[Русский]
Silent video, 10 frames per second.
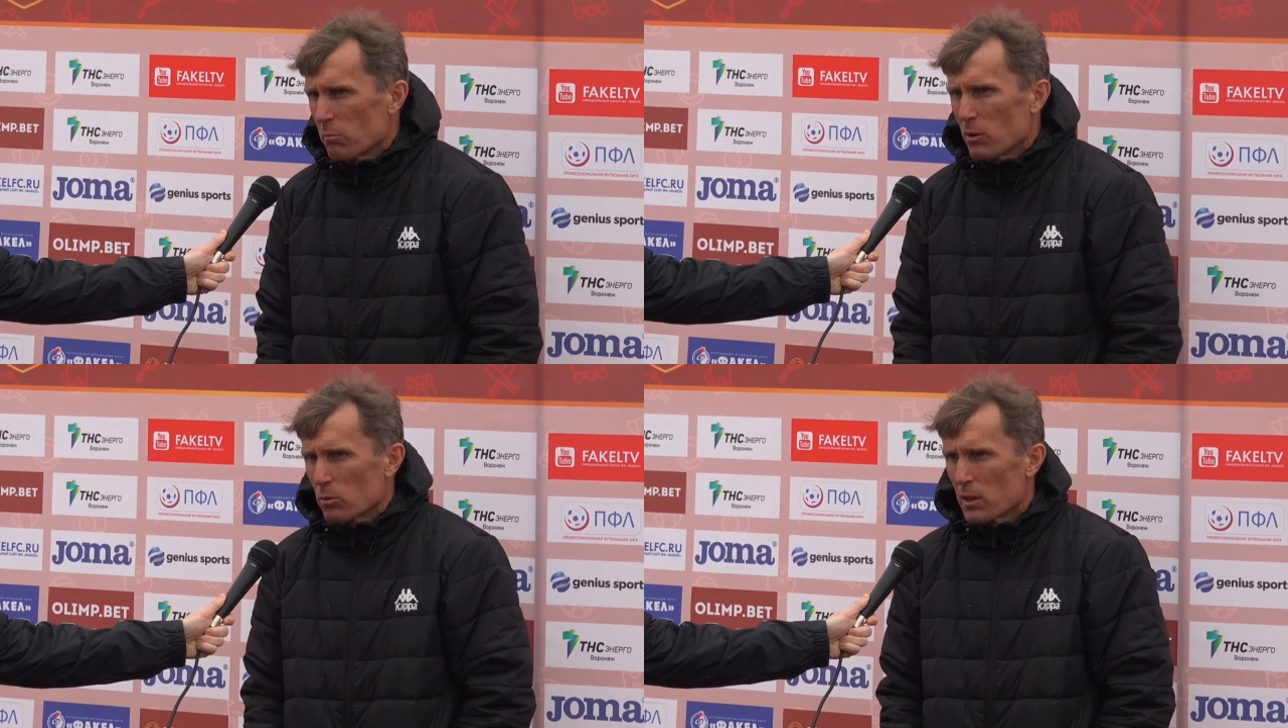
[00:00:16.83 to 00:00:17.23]

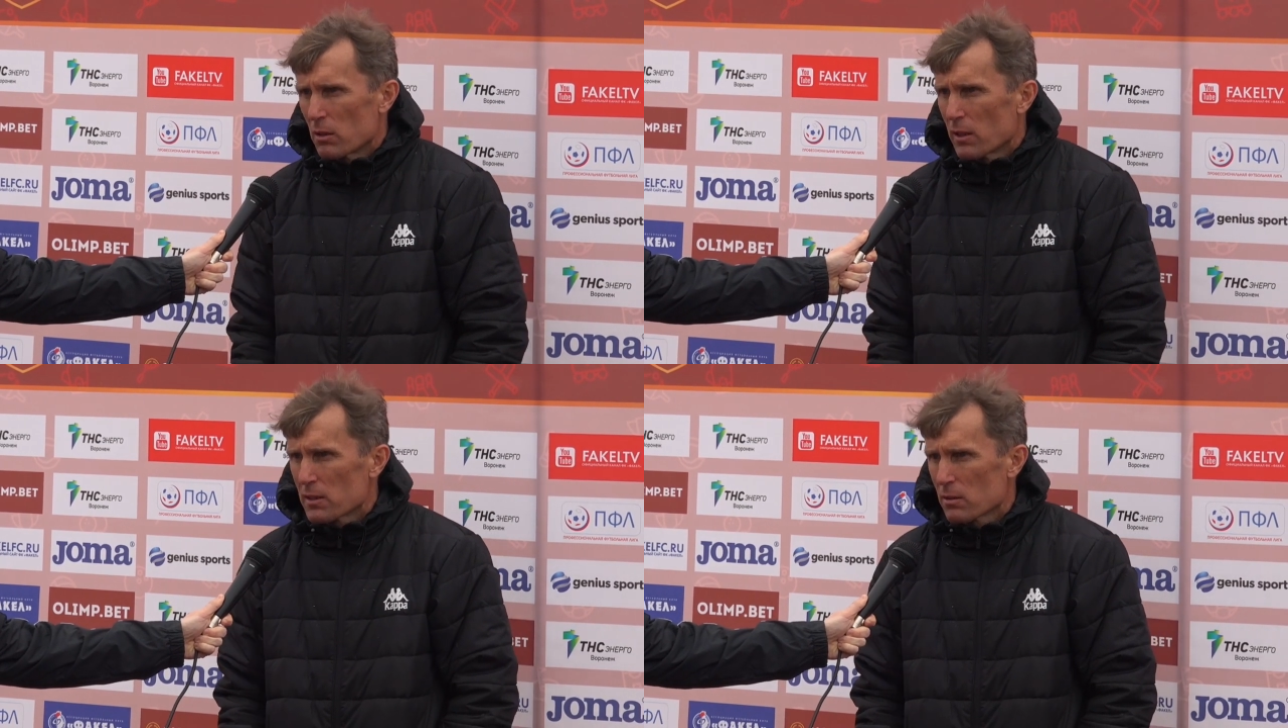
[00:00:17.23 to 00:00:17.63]
минут на
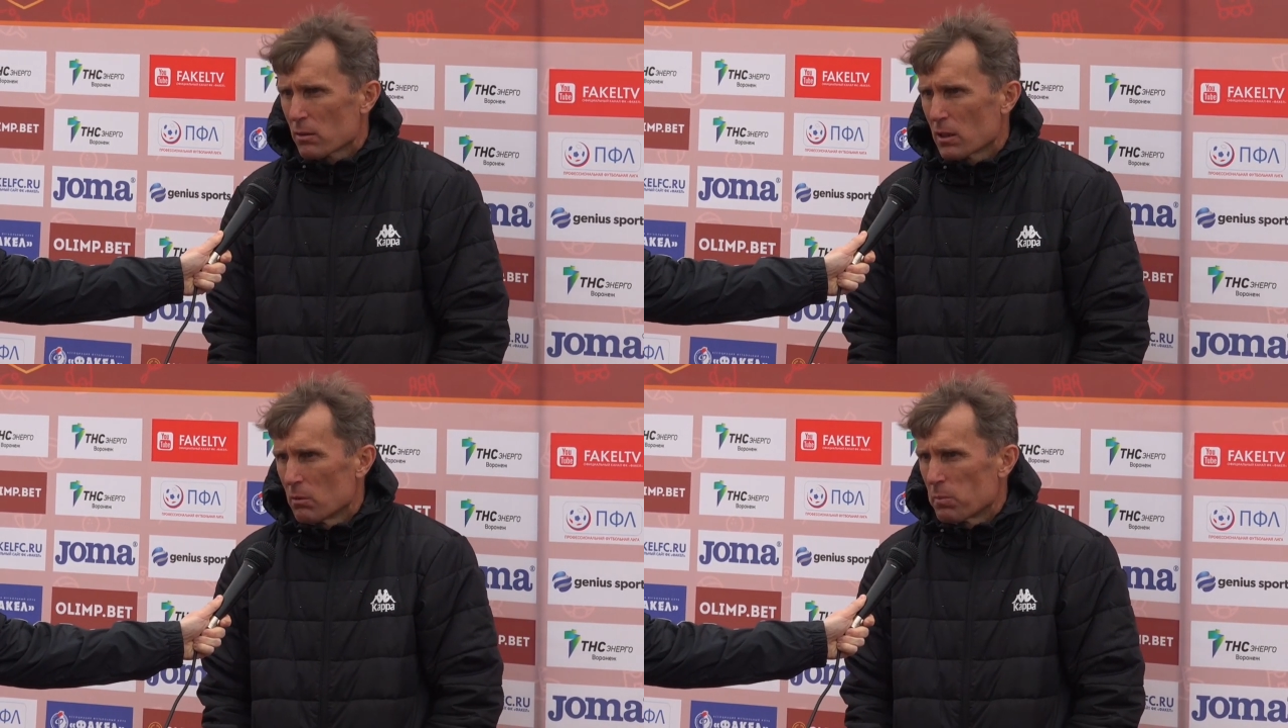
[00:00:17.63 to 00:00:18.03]
20,
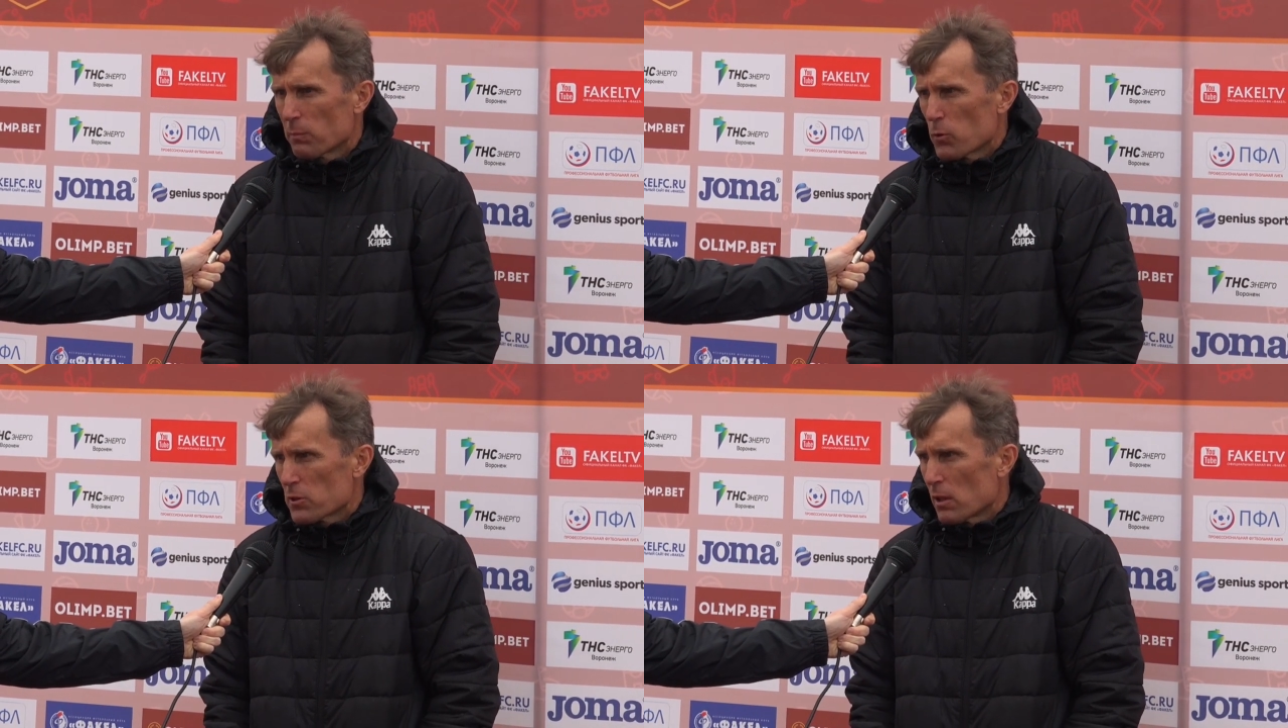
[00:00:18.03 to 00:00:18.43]
когда мы
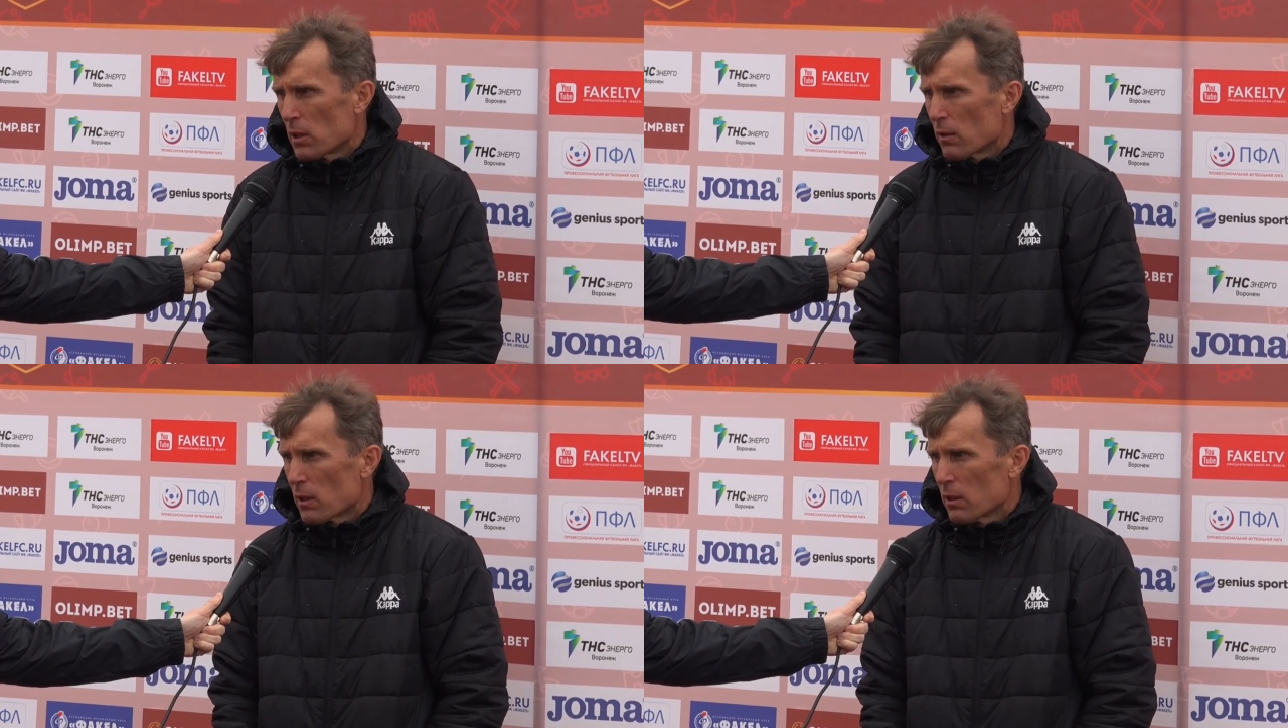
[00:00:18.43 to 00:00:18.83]
пропустили
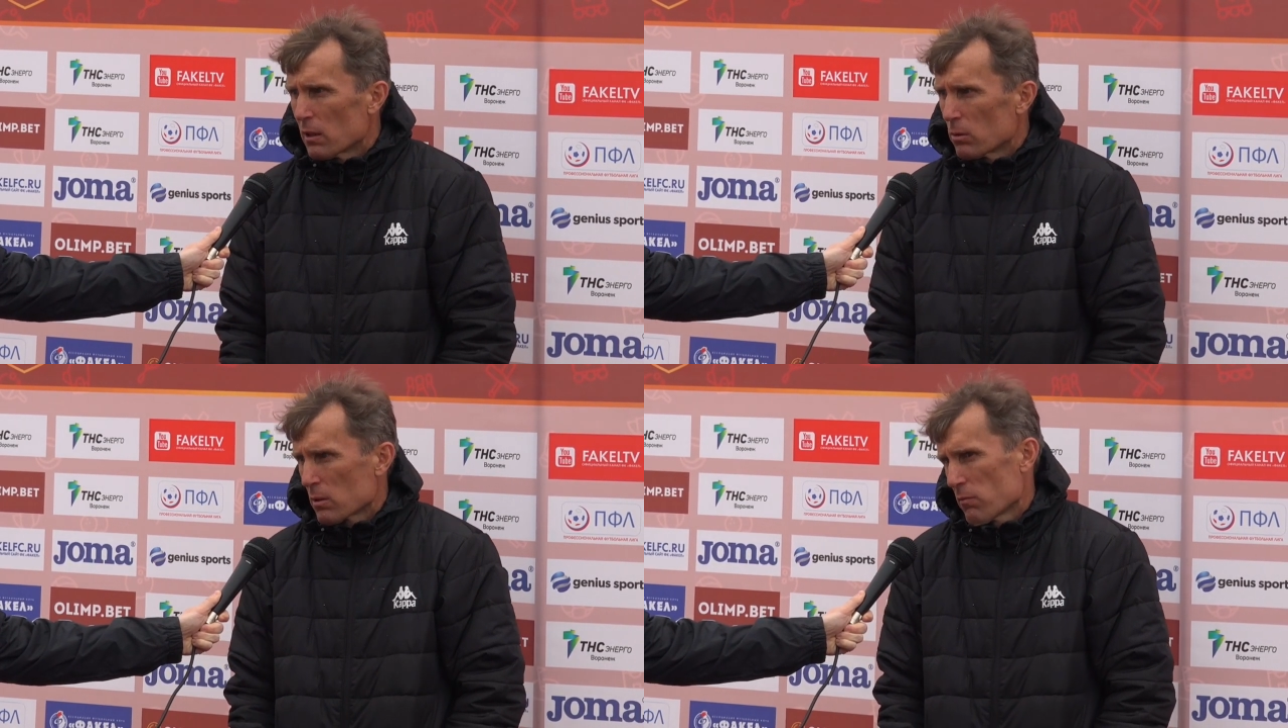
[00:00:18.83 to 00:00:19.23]
два
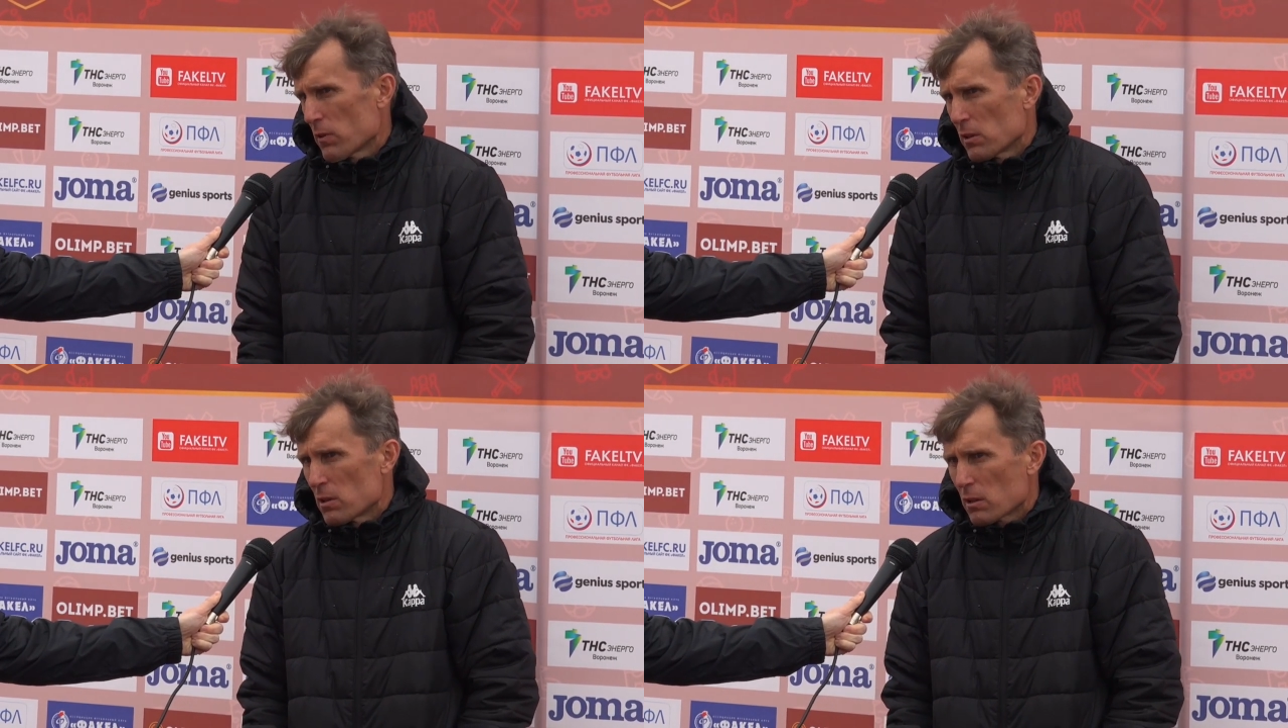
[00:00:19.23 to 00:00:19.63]
гола, вот как
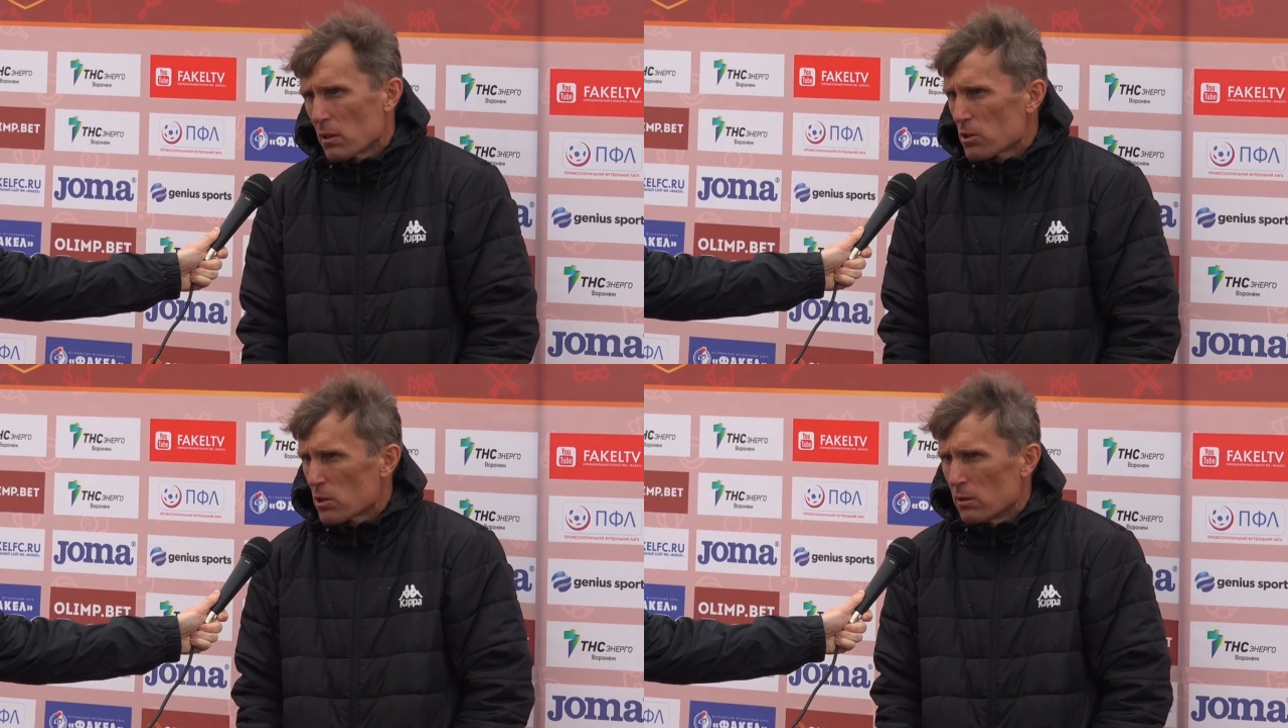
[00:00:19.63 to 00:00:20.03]
практически
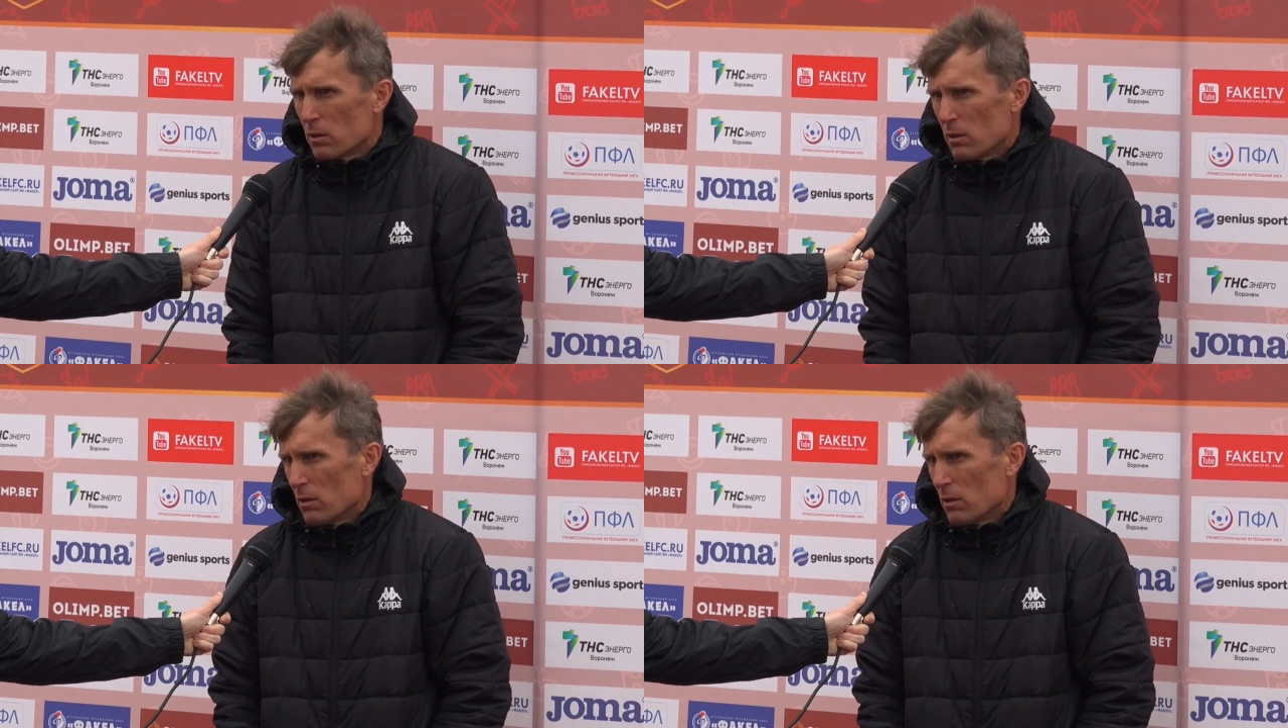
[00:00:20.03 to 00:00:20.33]
решил.